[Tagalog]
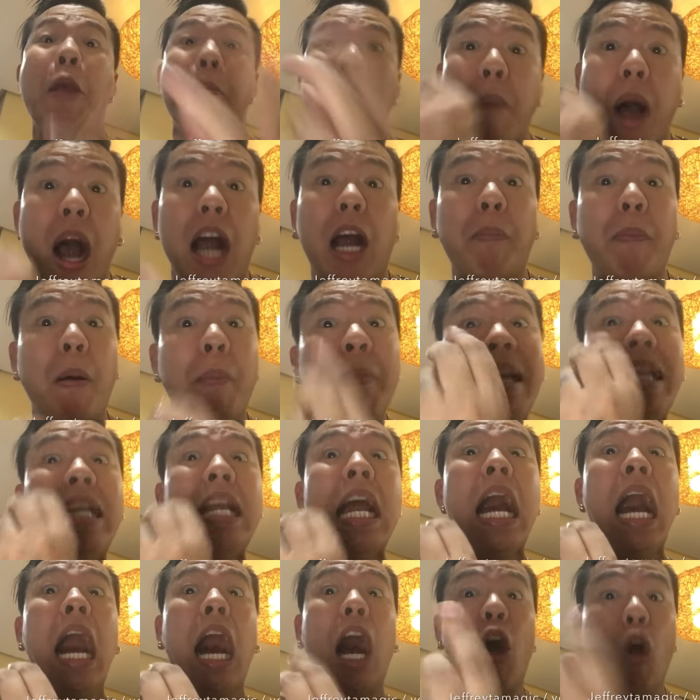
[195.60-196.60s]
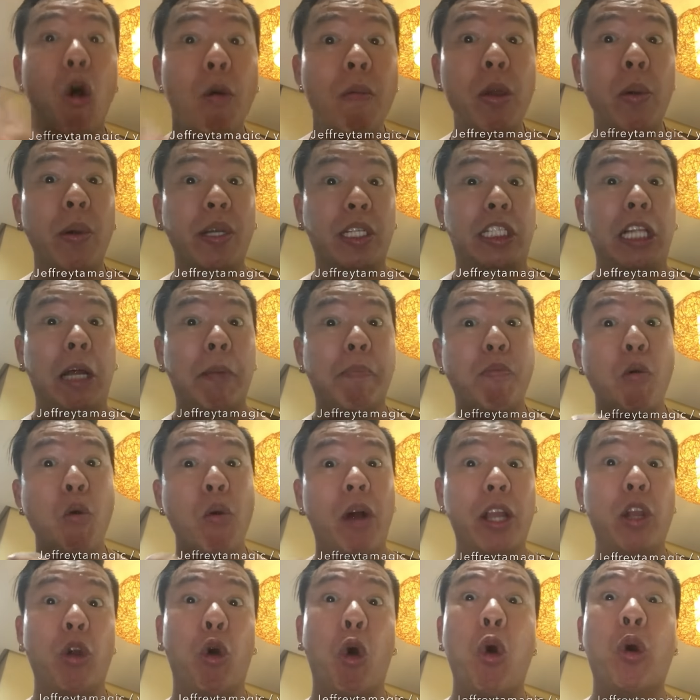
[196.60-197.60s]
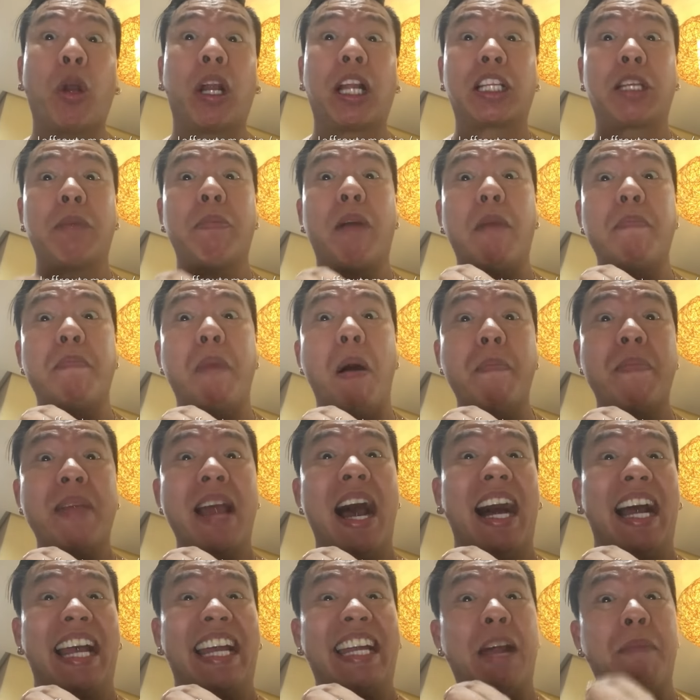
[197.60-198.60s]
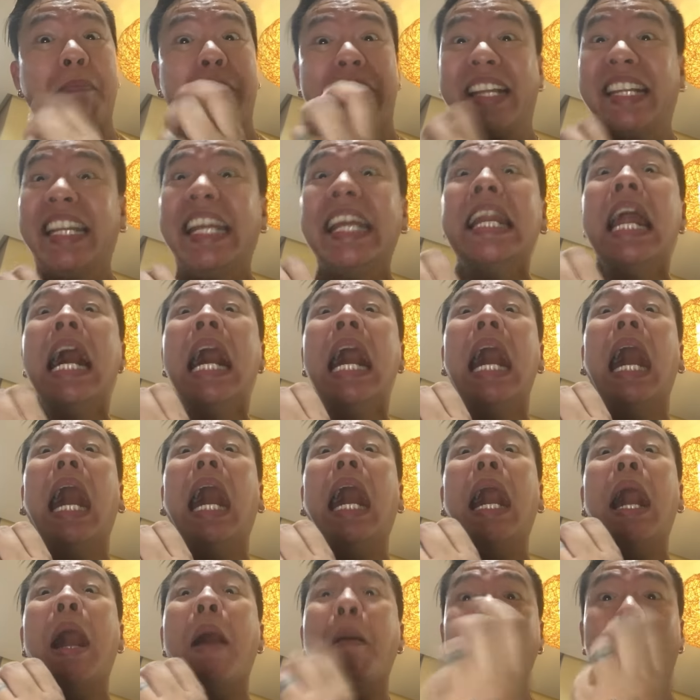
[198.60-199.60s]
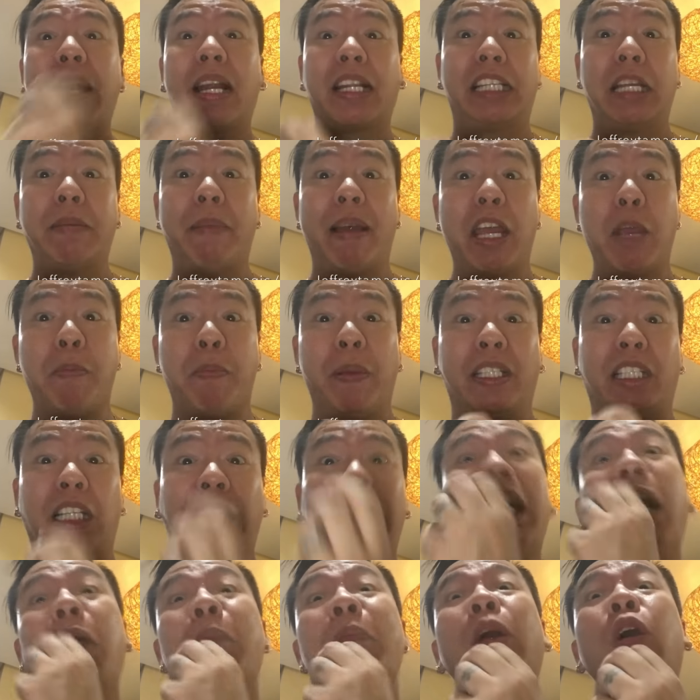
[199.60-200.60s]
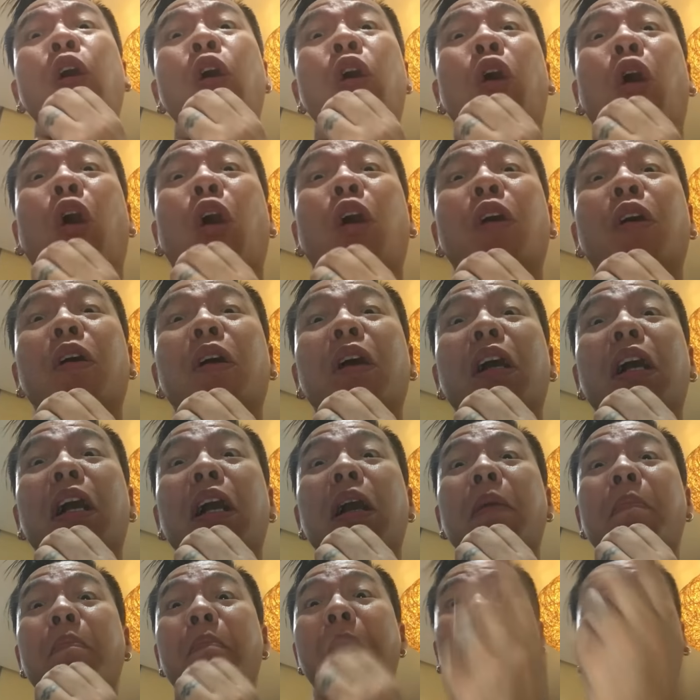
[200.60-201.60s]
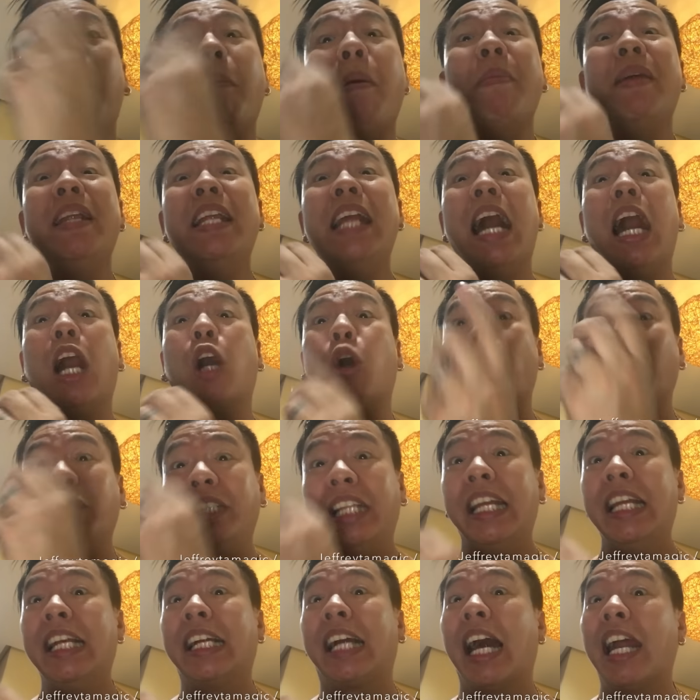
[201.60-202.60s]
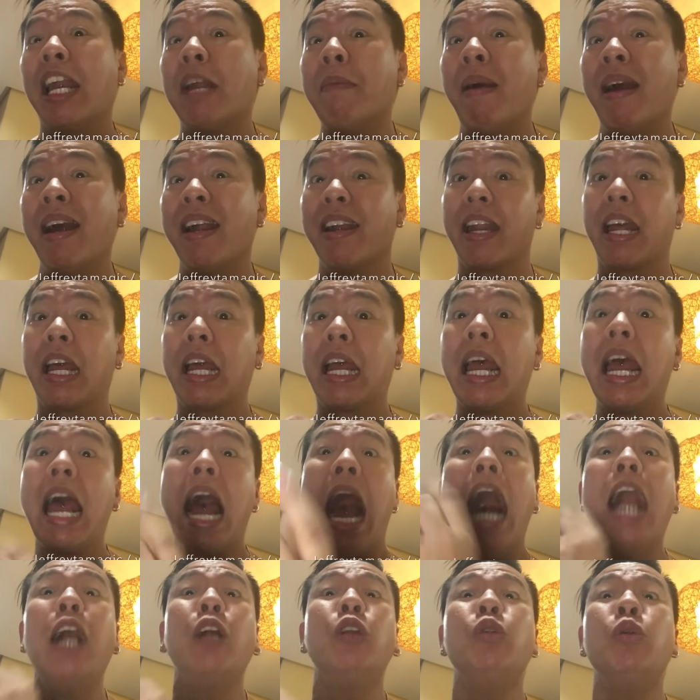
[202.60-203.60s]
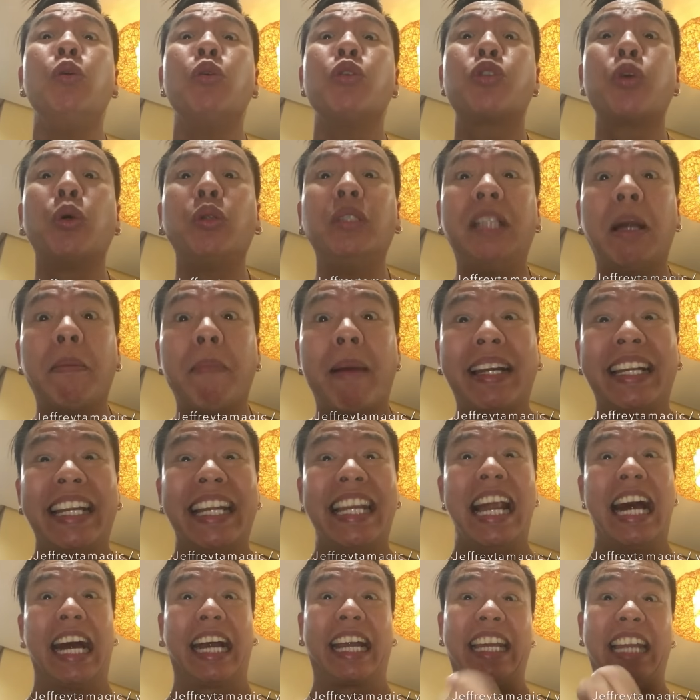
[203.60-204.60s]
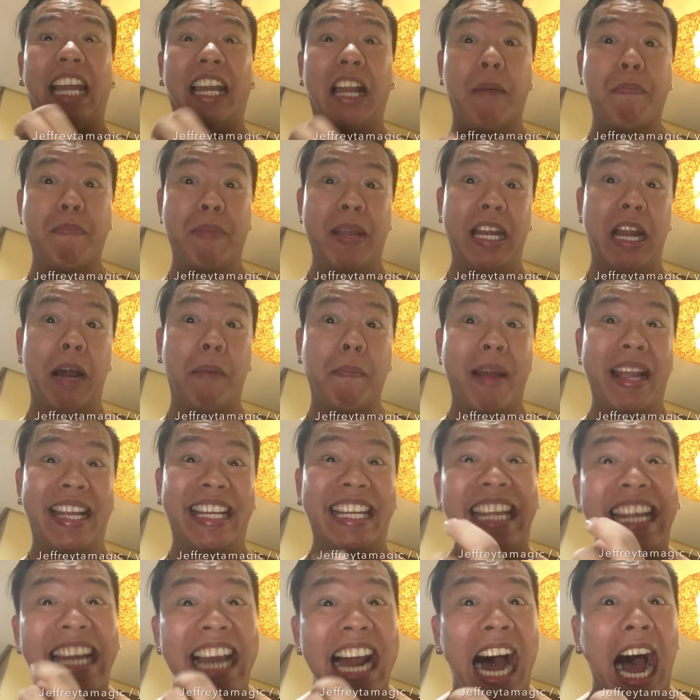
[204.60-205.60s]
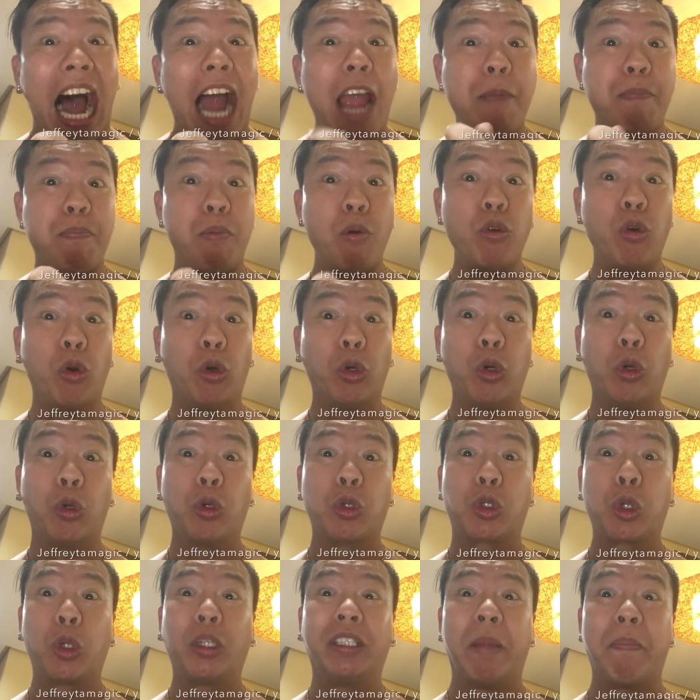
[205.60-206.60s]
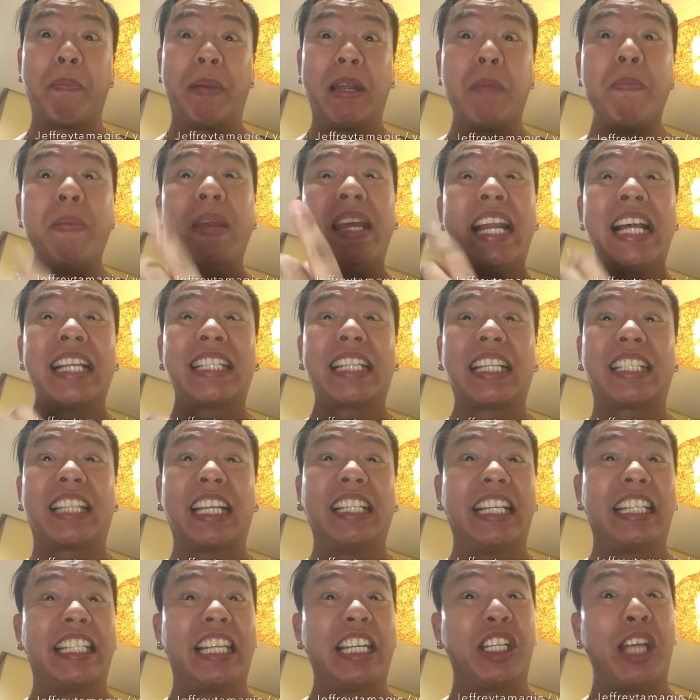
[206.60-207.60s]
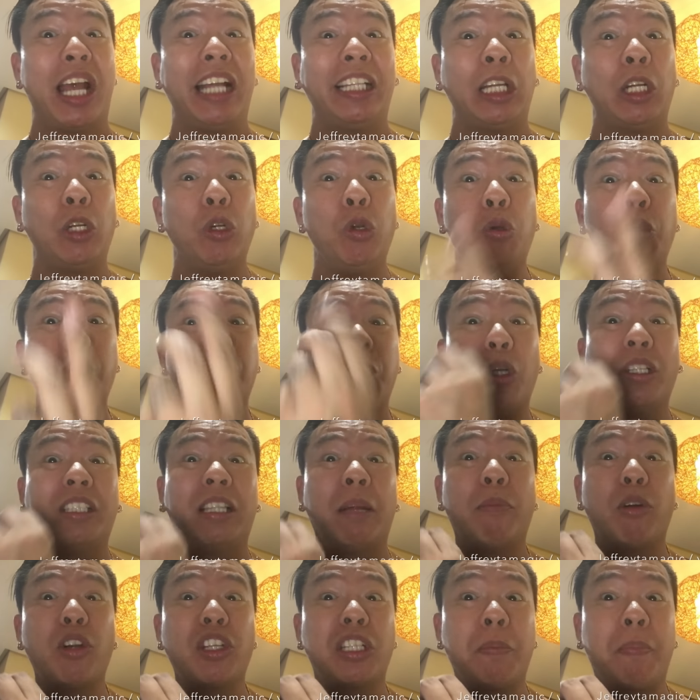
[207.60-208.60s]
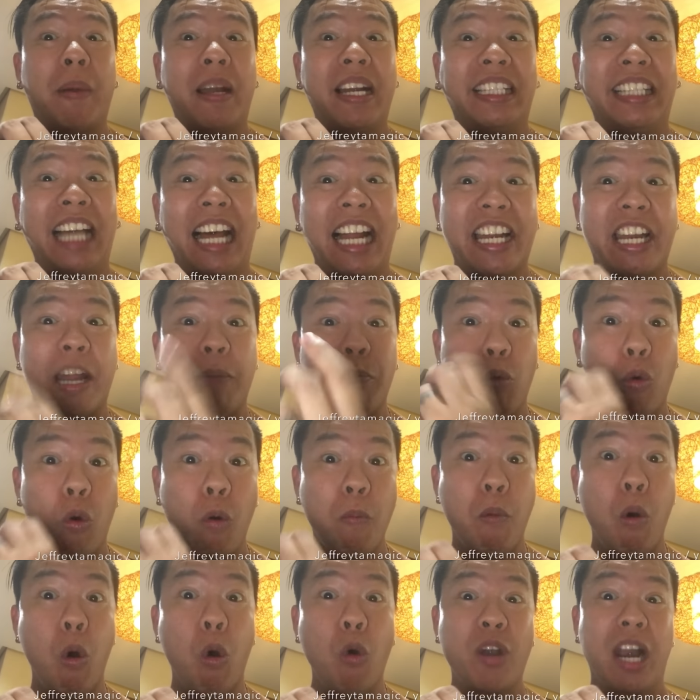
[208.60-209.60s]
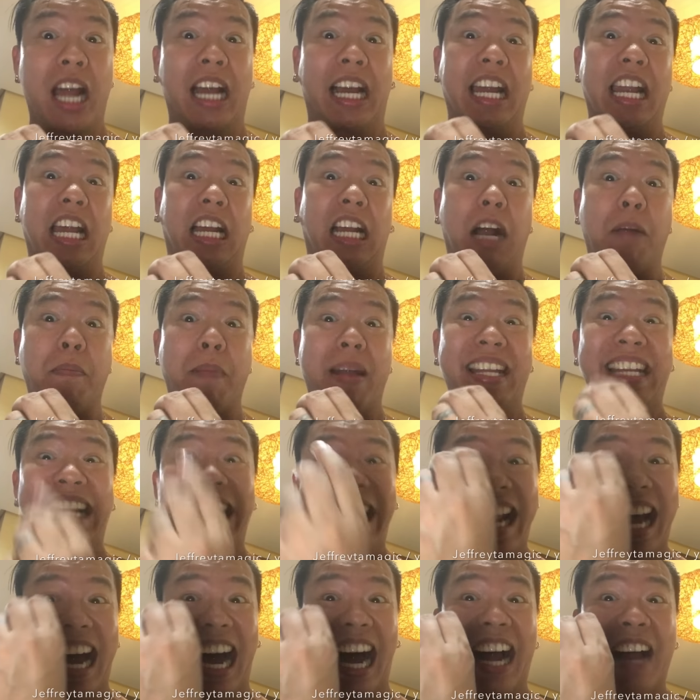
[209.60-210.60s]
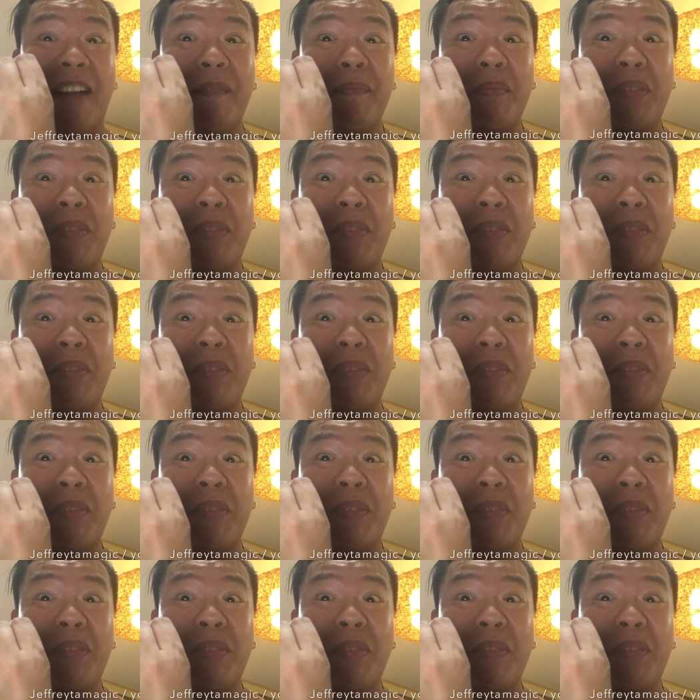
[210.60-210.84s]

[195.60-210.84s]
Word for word: Mga kapamilya, umiwas lang po ngayong oras sa mga babiyahe ng Maynila para di maipit sa trapiko. Mga kapamilya, kunting kaalaman, ang lungsod ng Manila kilala bilang Maynila ay punong lungsod ng Pilipinas at sa 17 lungsod ng munisipalidad na bumubuo ng Kalakang Maynila.